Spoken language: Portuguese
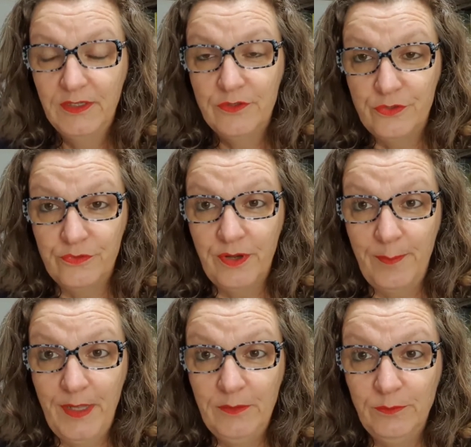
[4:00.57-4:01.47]
Acho um
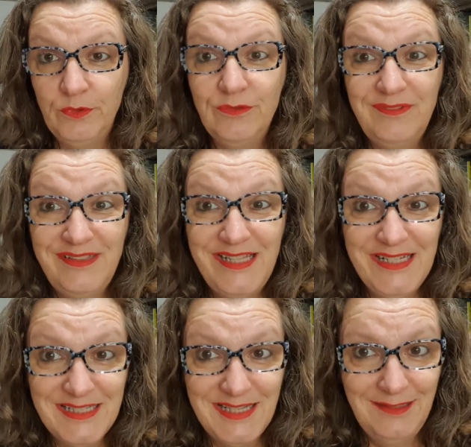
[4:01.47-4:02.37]
trabalho muito
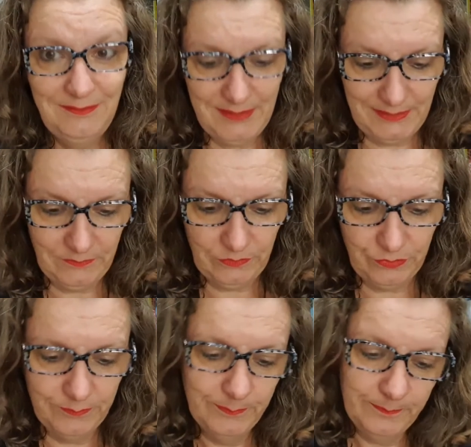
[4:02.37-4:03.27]
desatento.